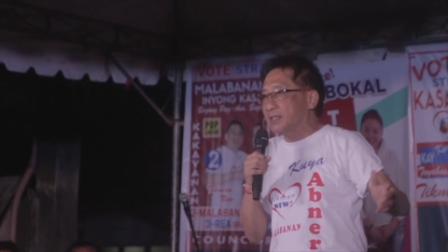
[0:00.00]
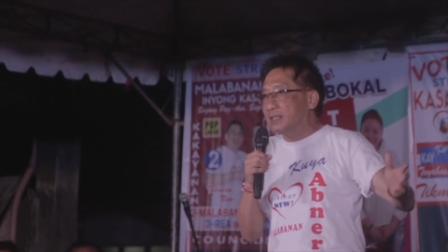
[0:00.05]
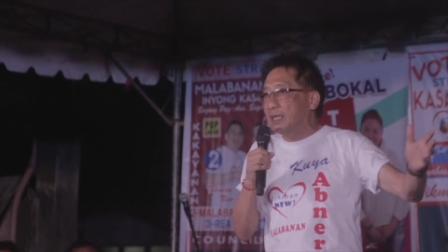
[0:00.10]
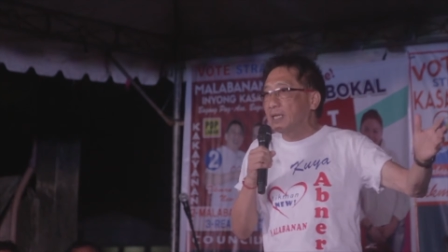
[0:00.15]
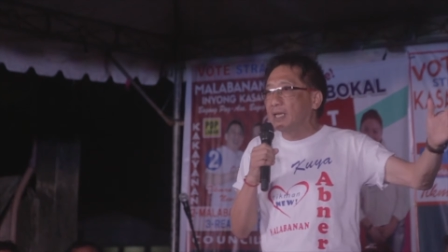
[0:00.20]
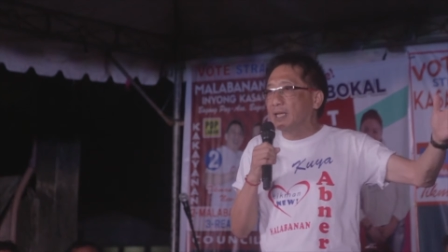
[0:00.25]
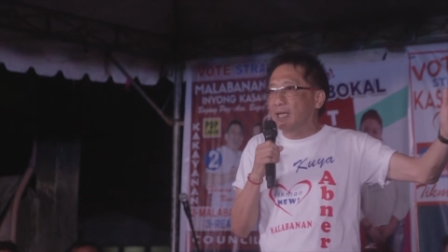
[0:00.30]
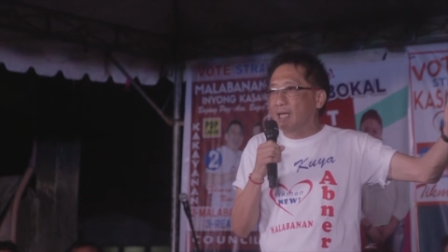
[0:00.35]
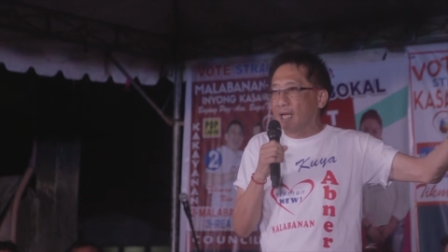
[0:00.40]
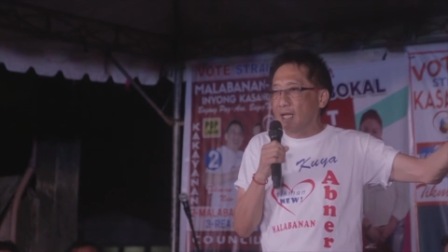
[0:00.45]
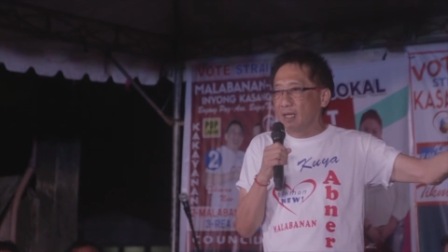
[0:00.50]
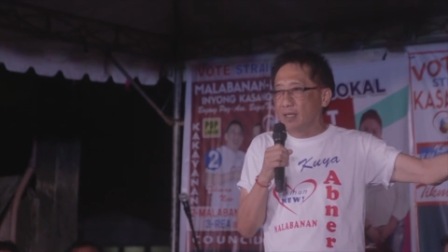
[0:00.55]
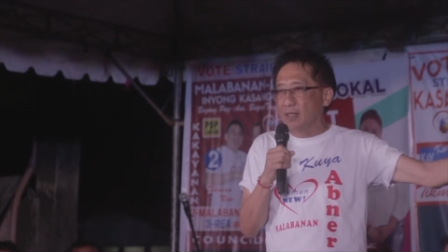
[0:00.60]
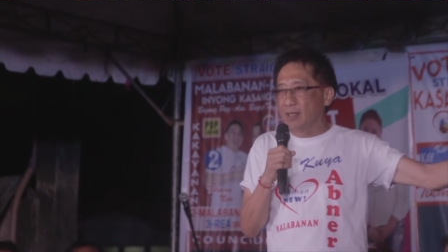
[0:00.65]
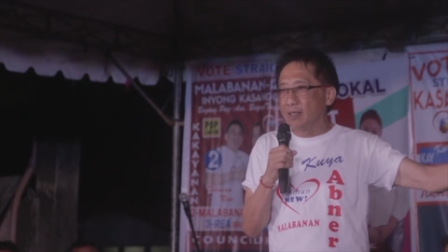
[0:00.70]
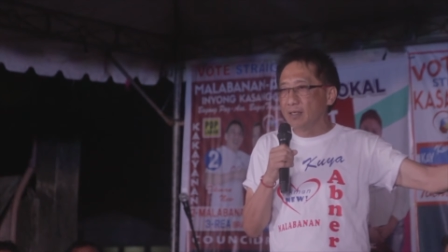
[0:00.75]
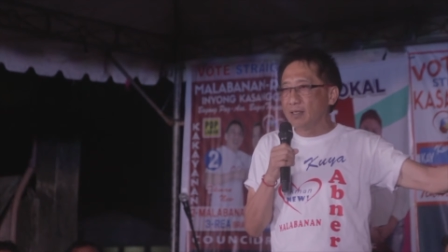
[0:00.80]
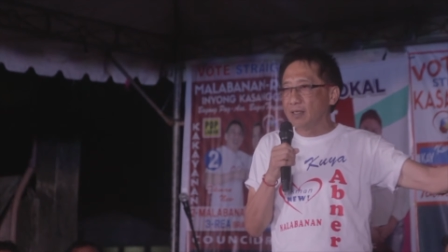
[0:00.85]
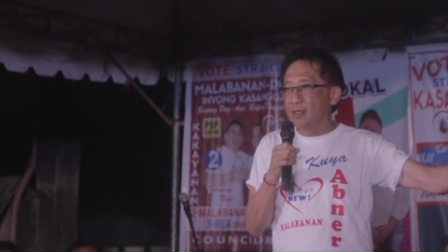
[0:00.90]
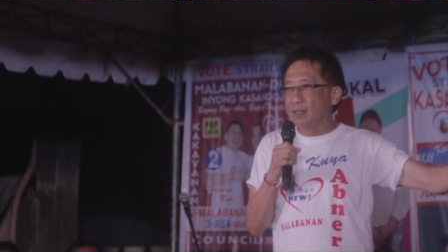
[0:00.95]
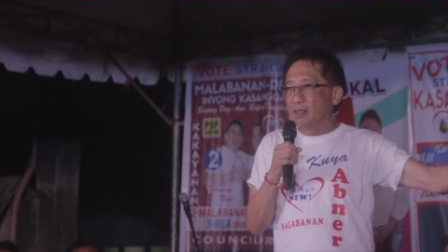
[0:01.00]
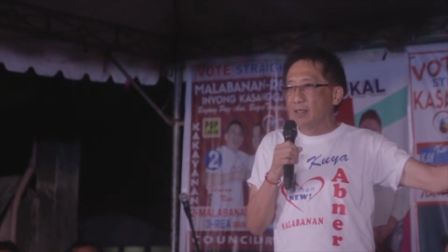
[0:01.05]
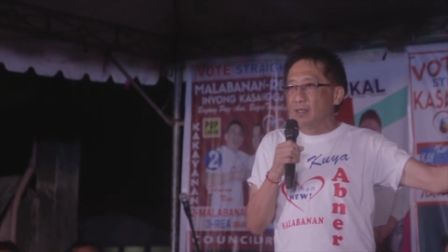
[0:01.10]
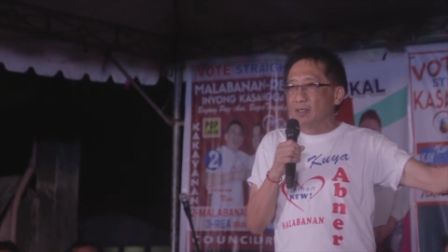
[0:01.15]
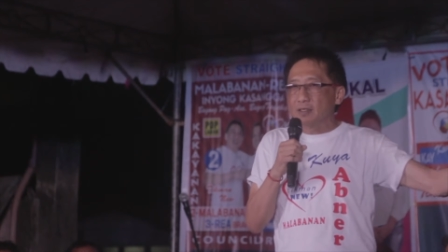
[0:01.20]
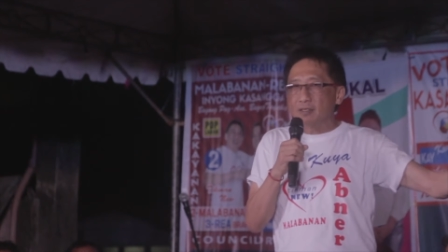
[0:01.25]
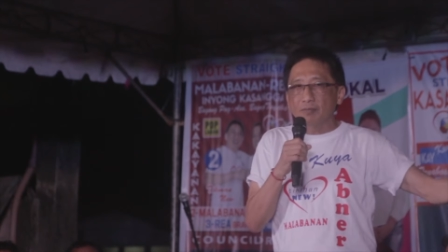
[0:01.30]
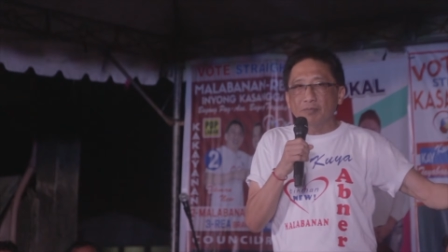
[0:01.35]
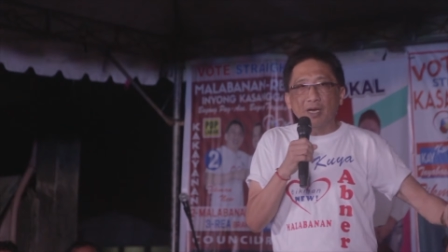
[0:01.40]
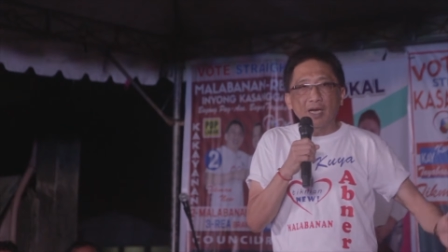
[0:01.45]
basilika.
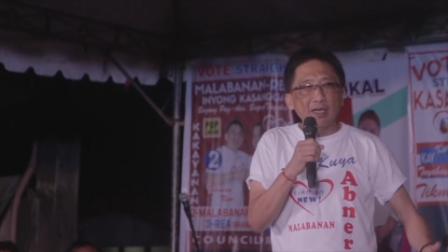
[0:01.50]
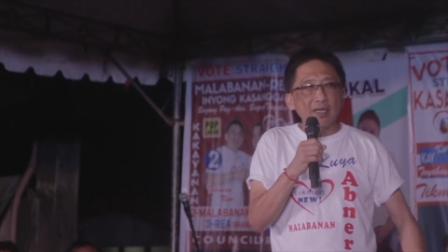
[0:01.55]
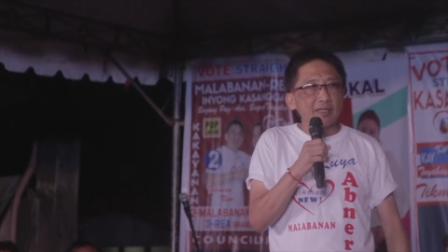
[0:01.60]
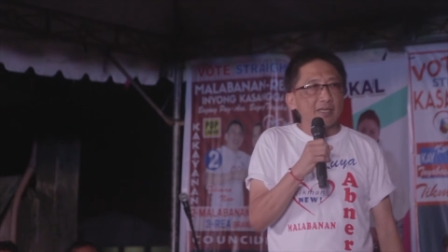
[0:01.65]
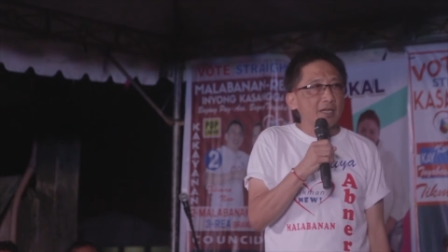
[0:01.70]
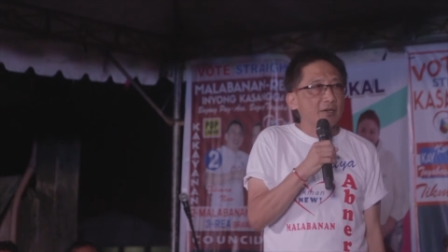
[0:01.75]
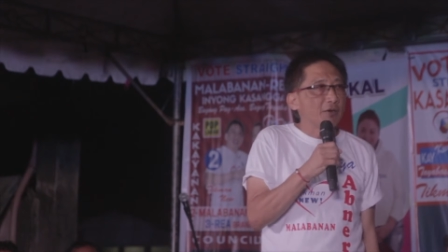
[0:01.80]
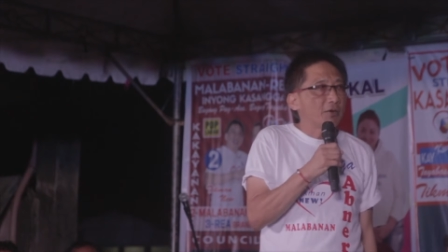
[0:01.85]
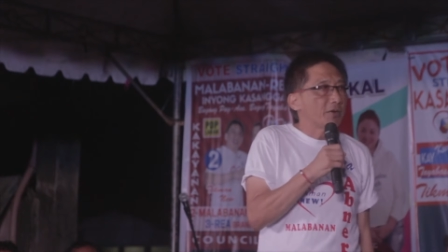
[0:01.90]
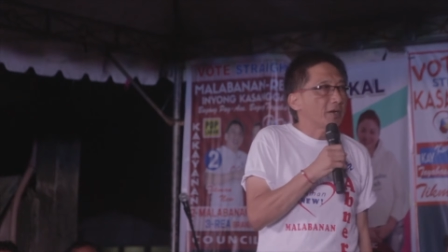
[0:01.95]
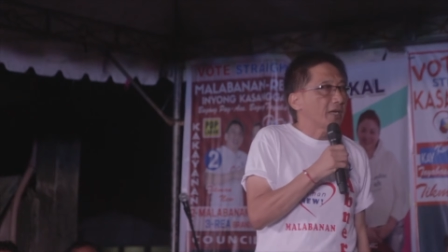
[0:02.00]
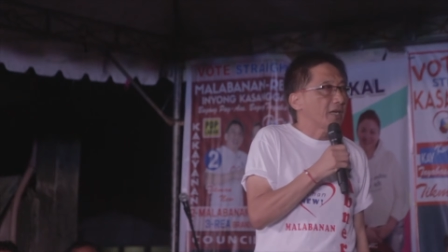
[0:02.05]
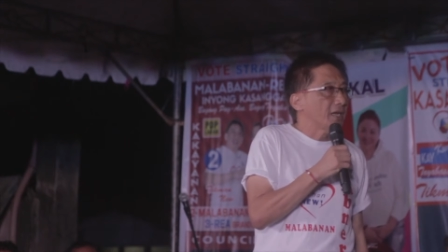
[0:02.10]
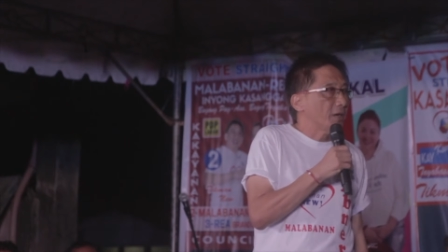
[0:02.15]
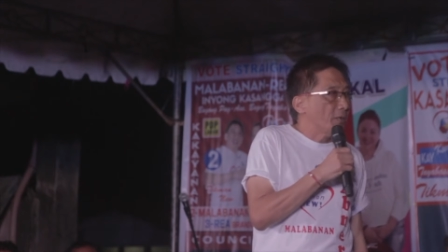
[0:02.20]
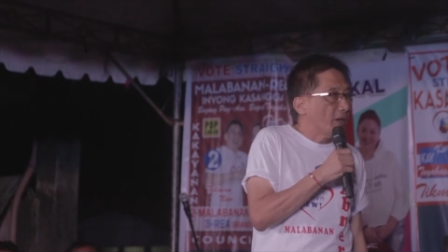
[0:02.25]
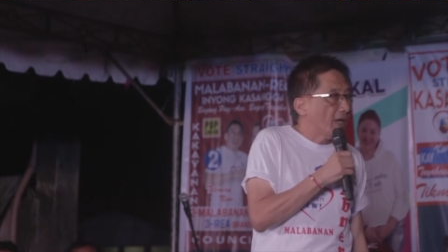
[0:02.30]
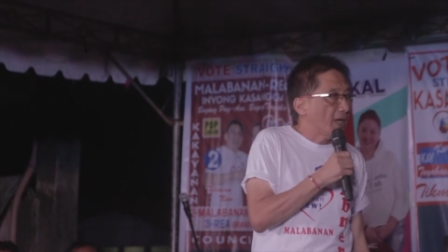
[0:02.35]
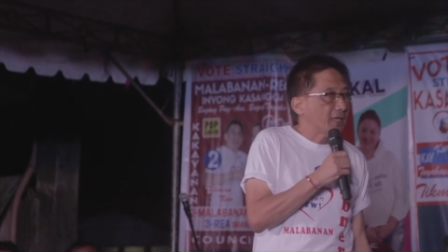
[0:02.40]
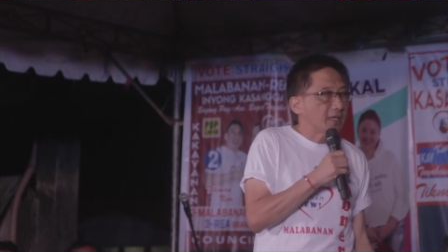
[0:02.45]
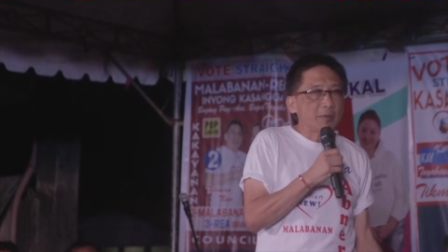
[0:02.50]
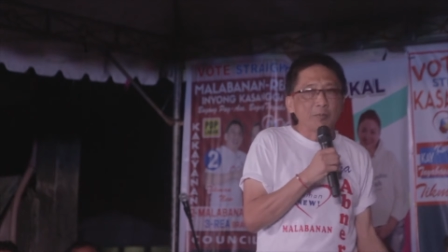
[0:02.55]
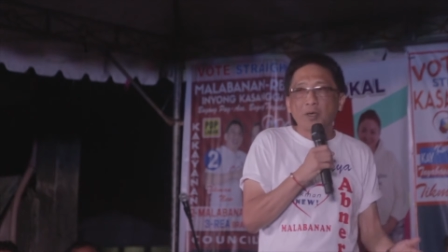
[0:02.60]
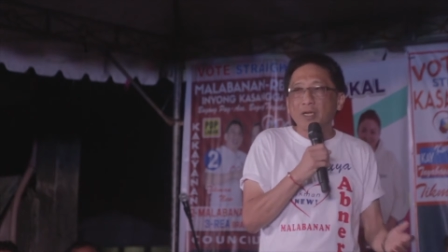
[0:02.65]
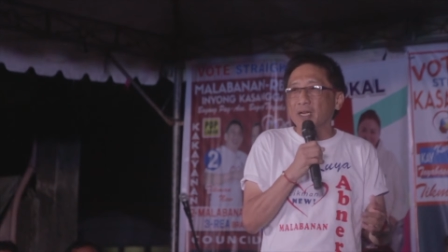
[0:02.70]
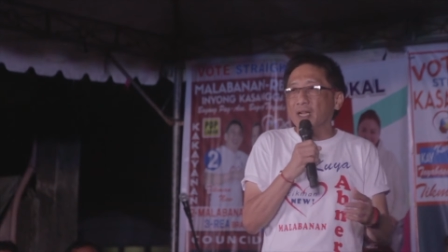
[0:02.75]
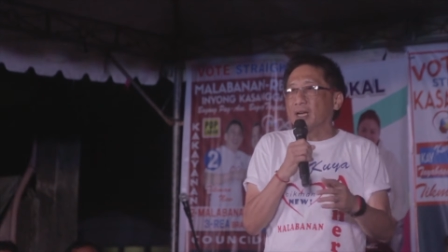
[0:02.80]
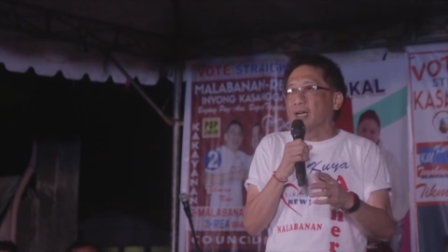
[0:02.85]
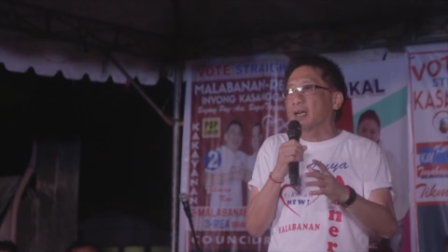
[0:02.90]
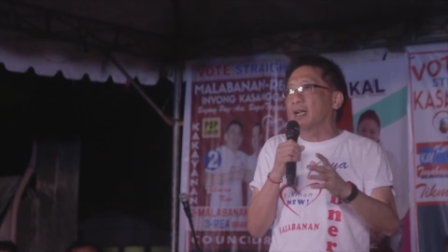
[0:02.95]
Subalit anong ginawa ng
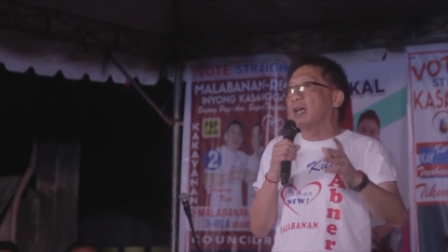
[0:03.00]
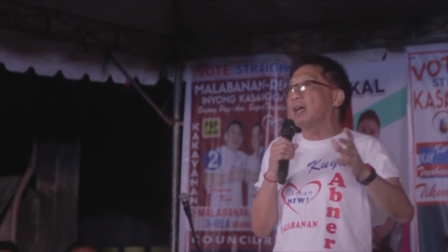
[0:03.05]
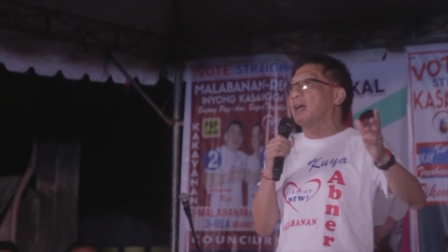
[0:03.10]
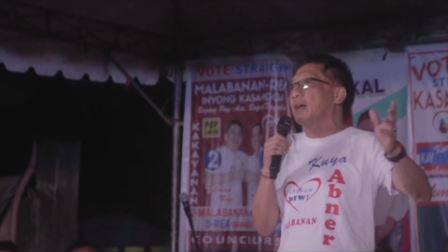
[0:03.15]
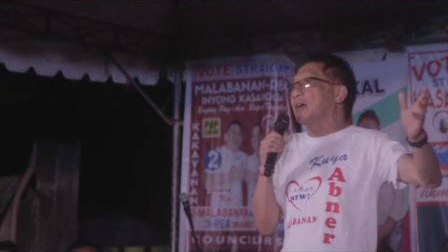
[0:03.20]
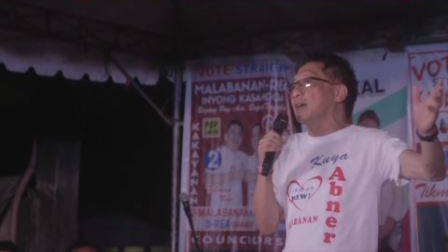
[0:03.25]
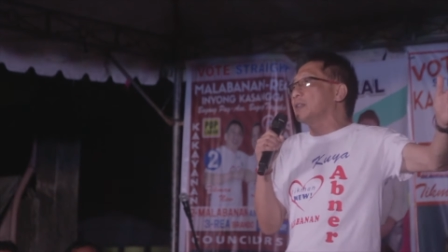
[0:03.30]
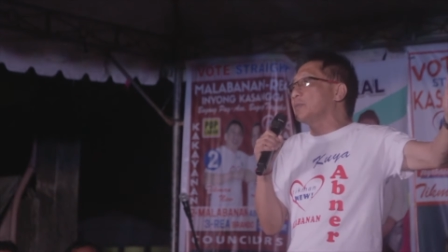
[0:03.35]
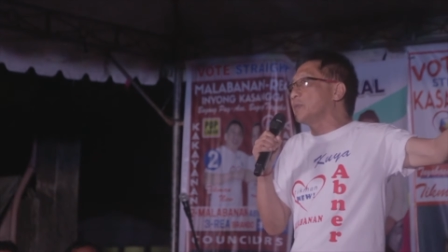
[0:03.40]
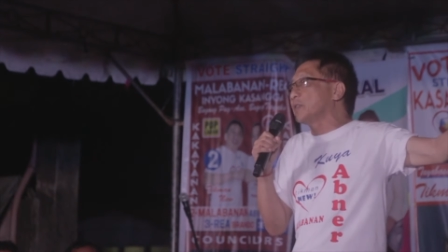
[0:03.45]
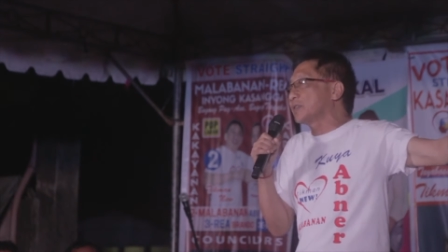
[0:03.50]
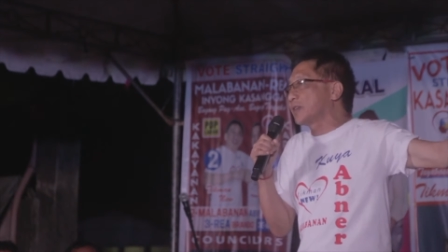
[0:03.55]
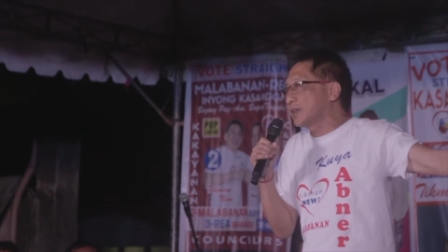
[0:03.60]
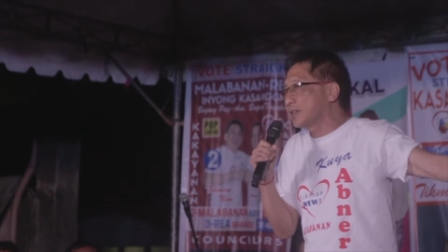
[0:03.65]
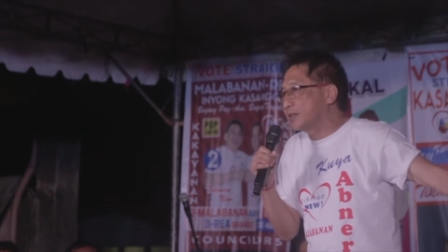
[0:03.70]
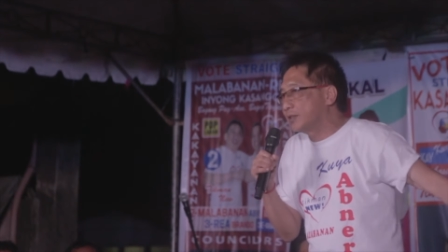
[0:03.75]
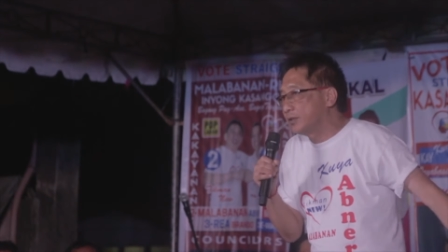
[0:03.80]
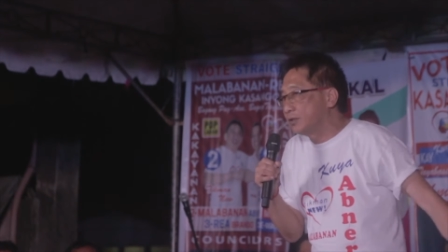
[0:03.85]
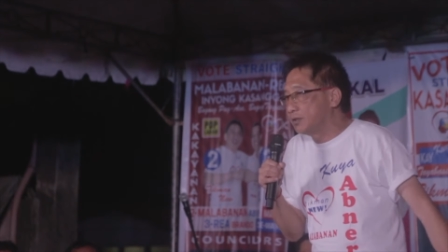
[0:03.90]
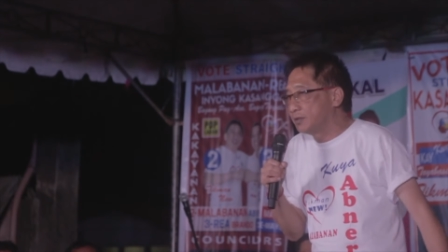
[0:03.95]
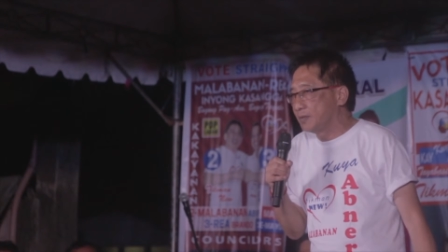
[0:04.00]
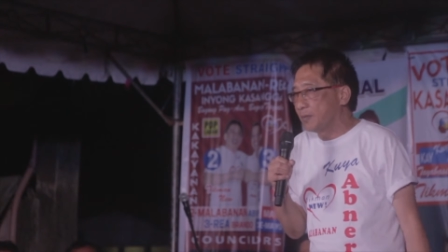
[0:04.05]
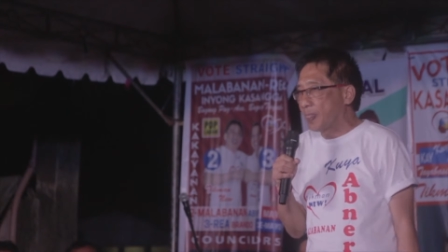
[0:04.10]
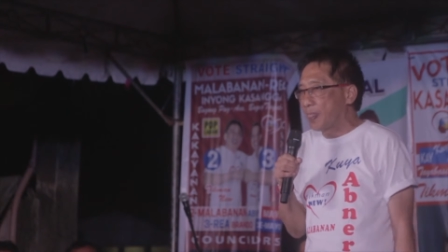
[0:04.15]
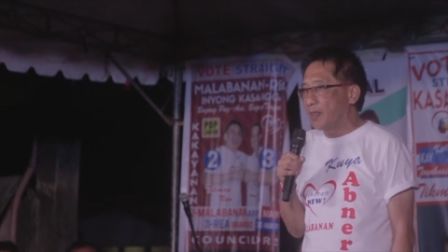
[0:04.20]
mga nakaraang administrasyon?